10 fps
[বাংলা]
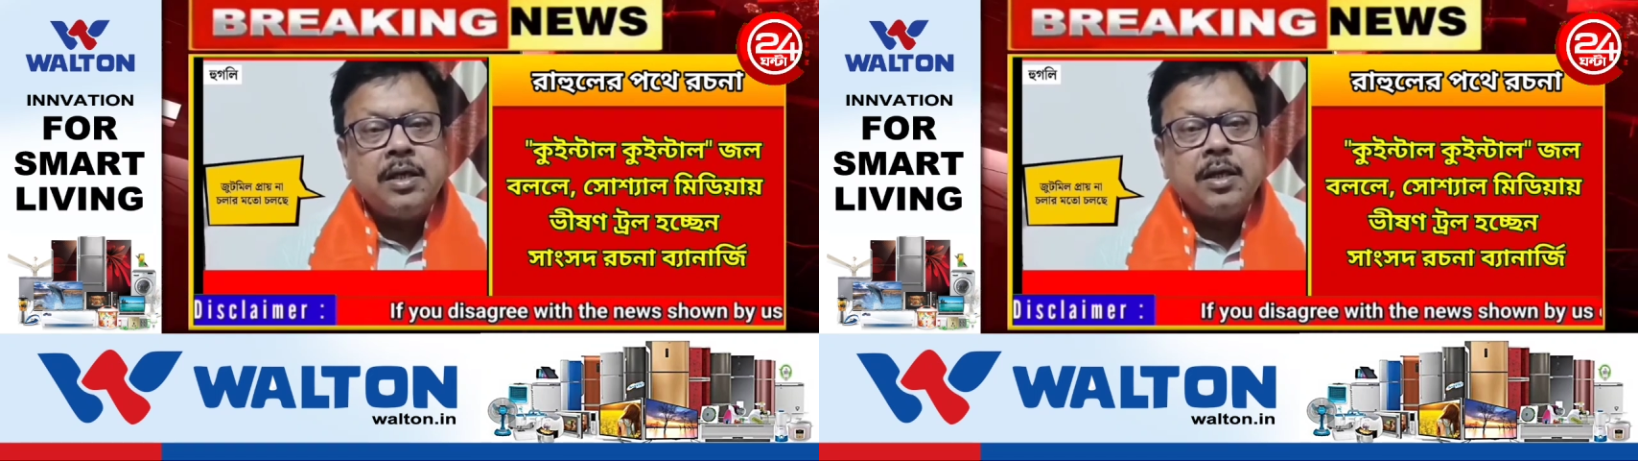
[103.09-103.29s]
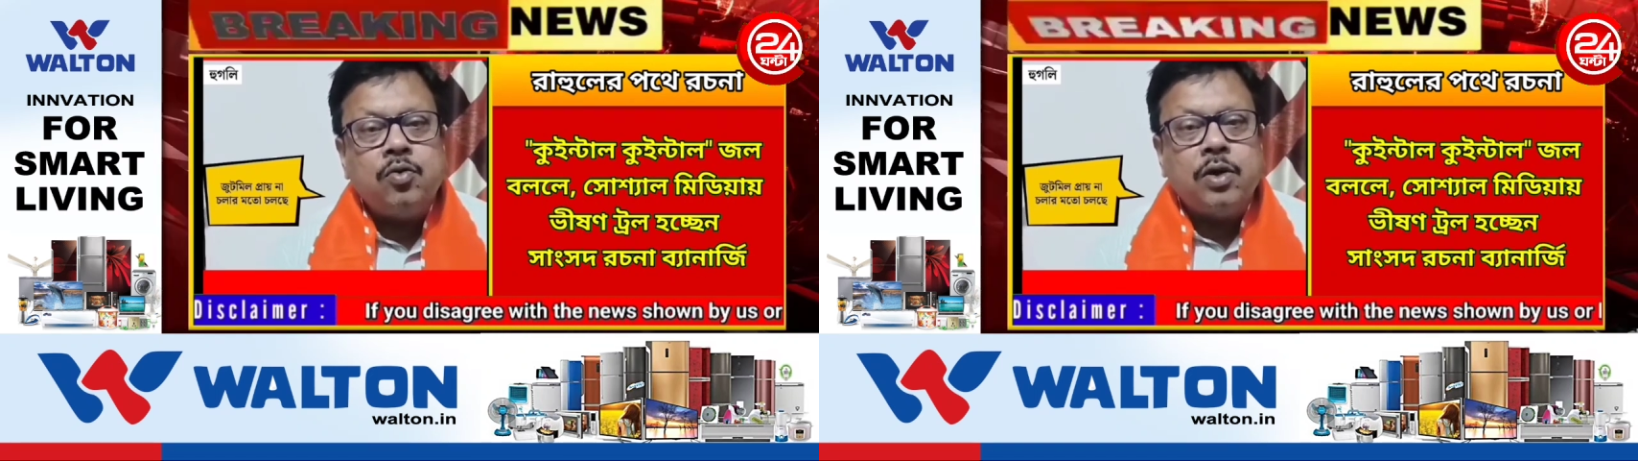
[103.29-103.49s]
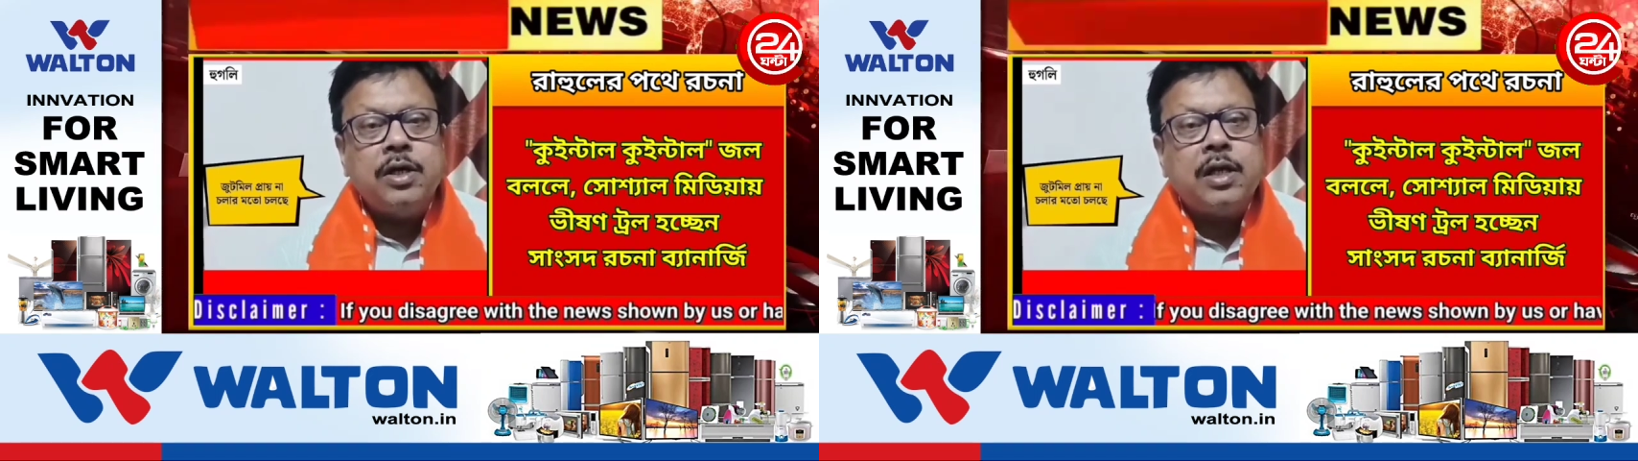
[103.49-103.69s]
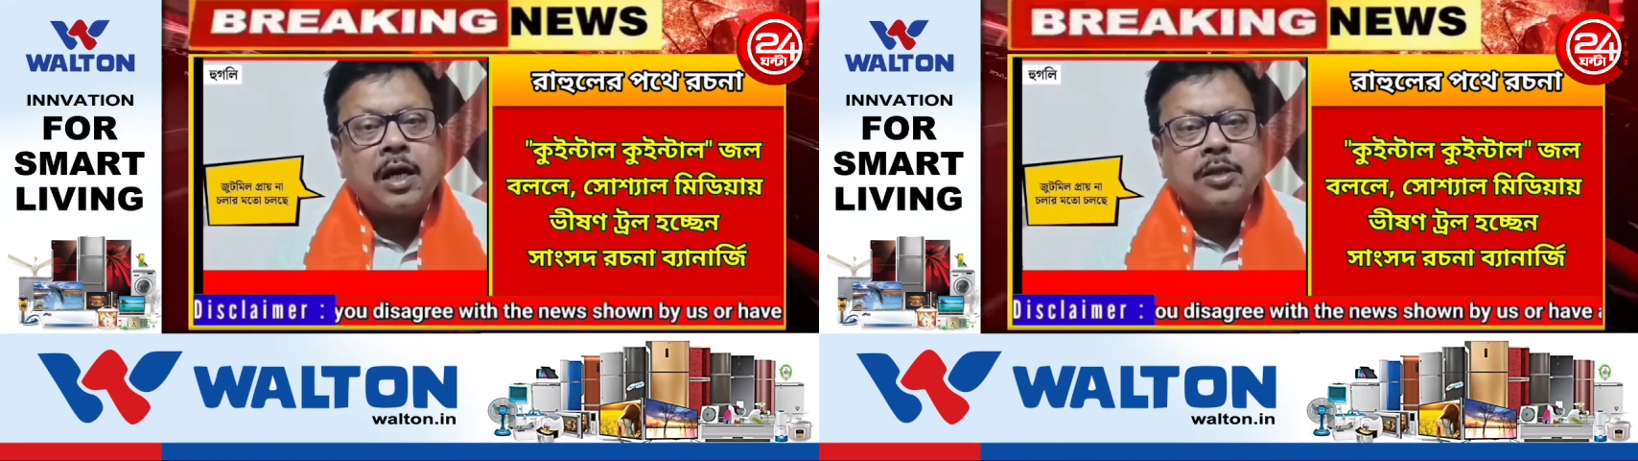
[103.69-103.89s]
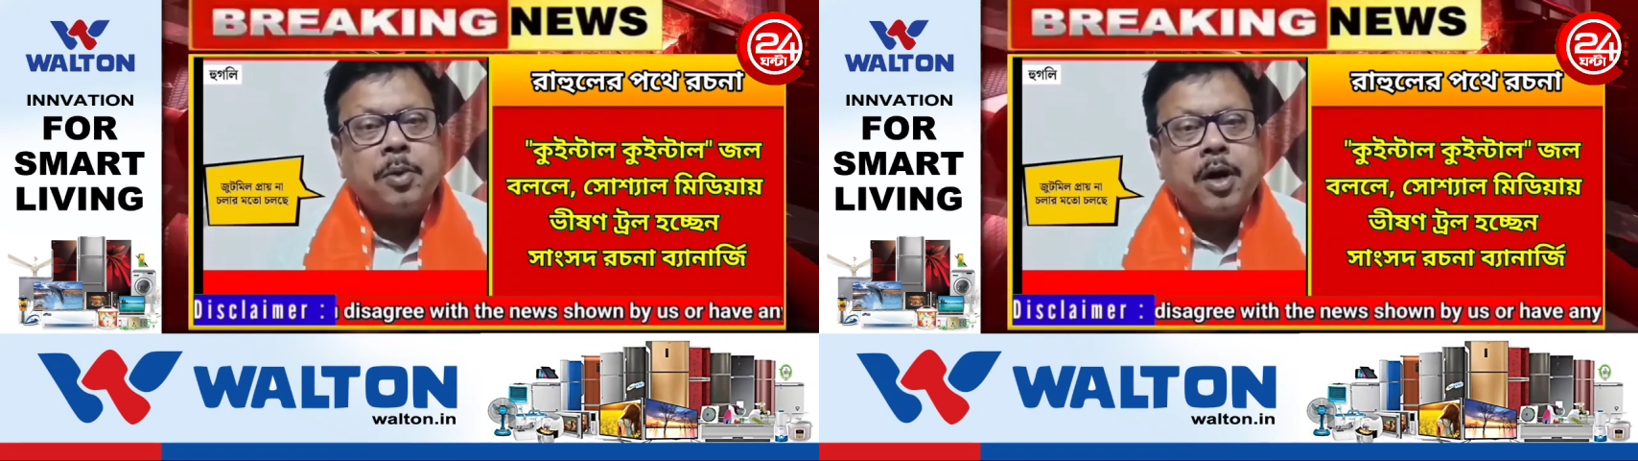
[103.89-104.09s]
তিনি
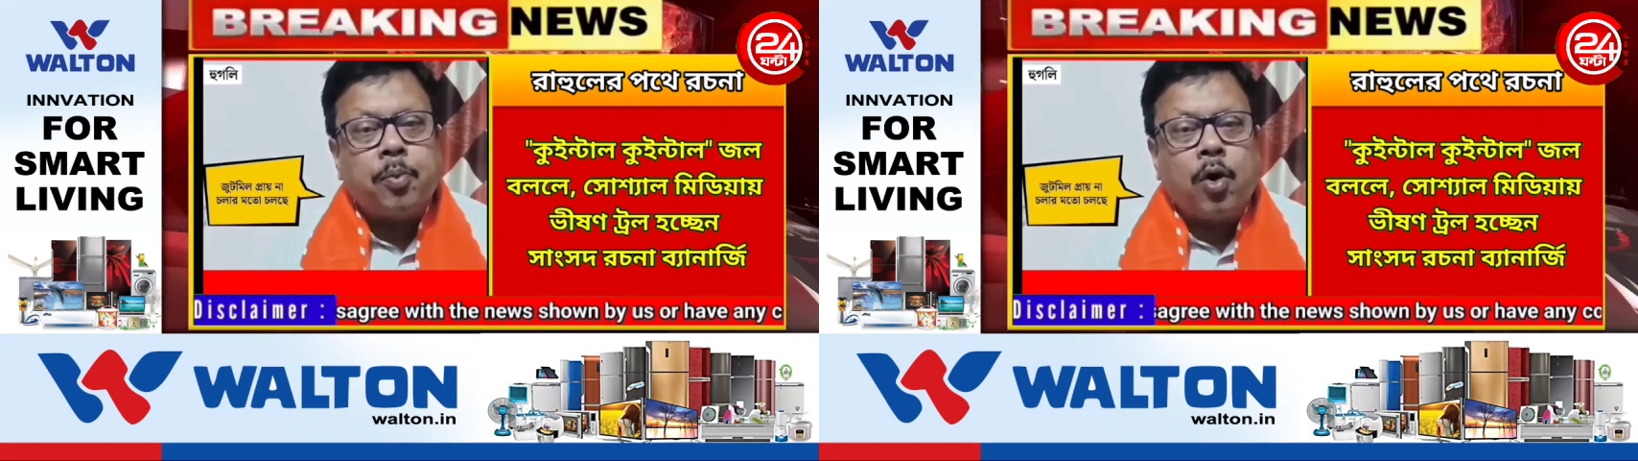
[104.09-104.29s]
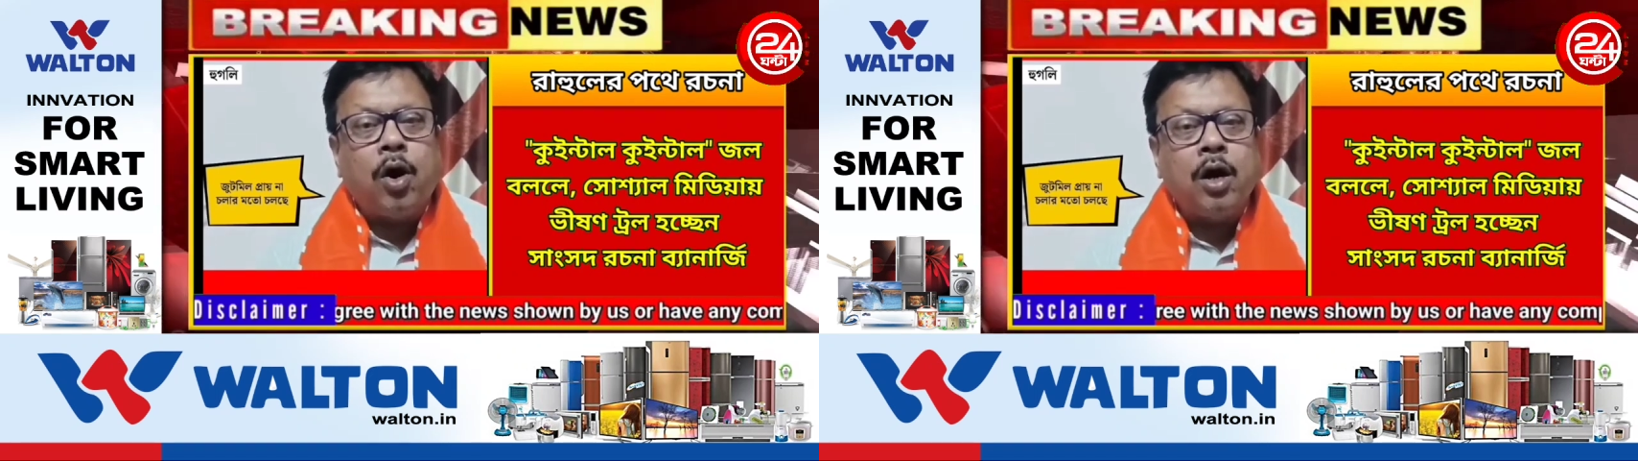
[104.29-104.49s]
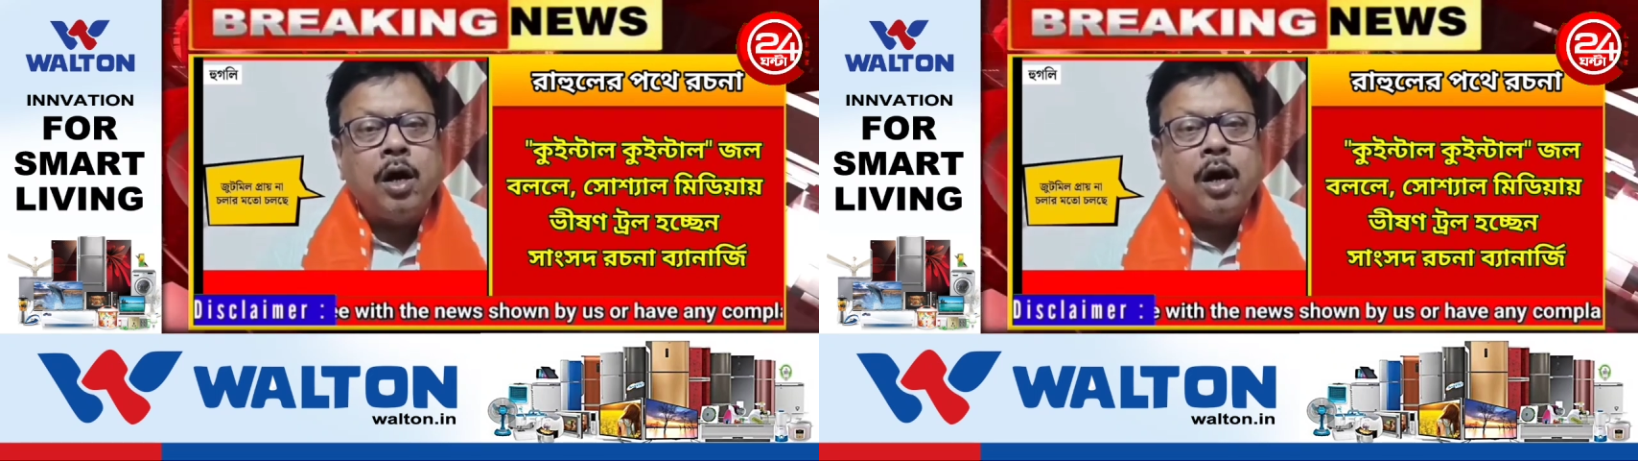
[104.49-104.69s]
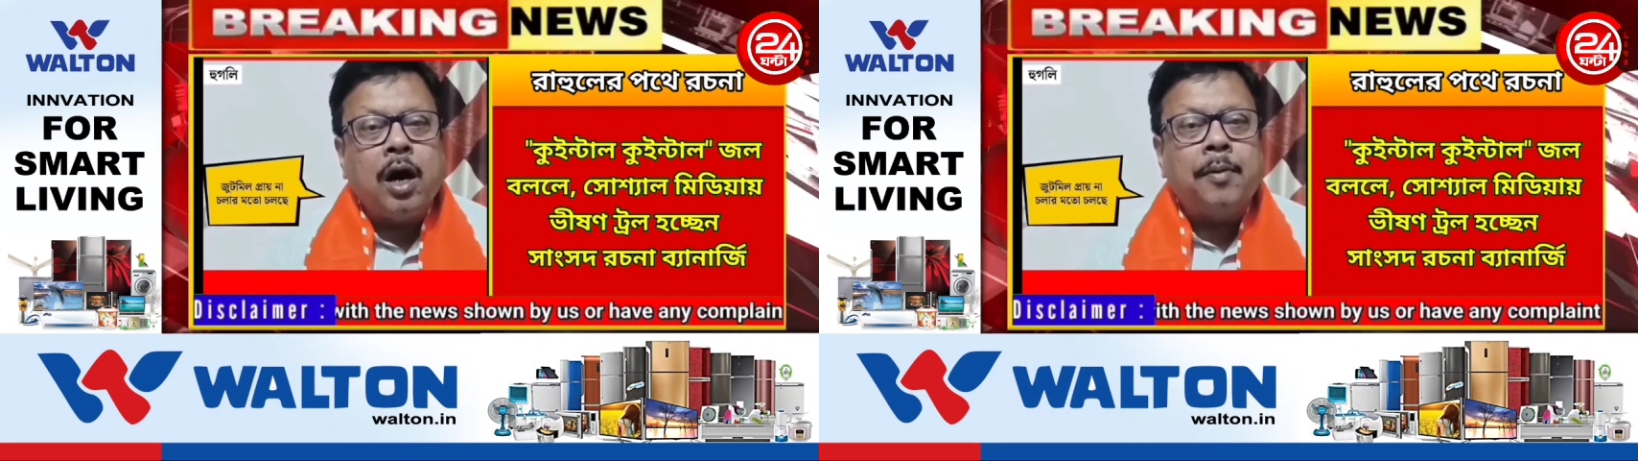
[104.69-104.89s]
হুগলিতে আসবার পর